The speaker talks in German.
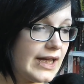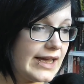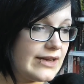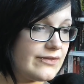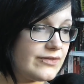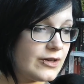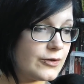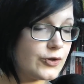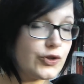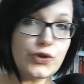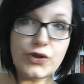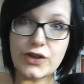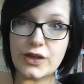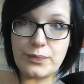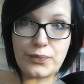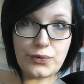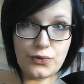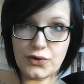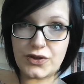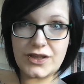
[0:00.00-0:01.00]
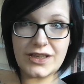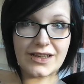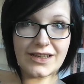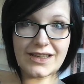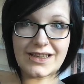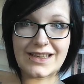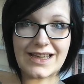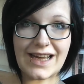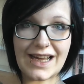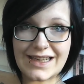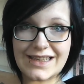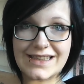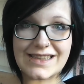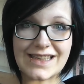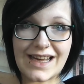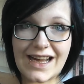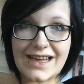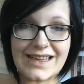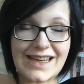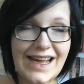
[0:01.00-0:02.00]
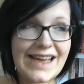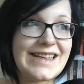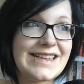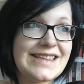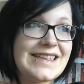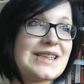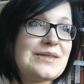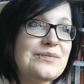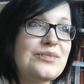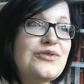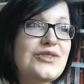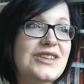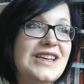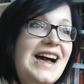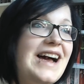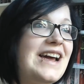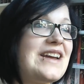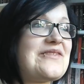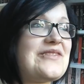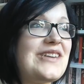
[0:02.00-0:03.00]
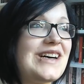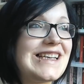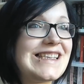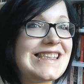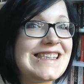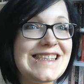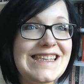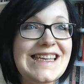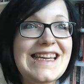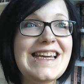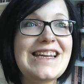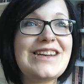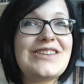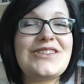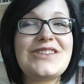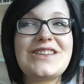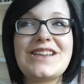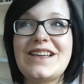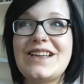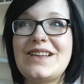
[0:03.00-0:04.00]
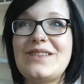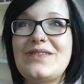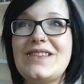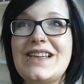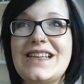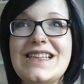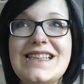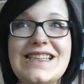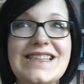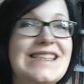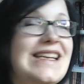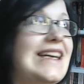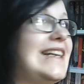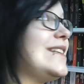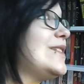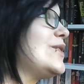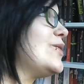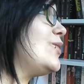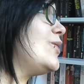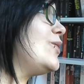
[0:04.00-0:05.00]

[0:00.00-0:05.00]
einfach dünne Bücher. Ich kann jetzt gerade keine dicken Bücher einfach sehen und äh, dann ist es halt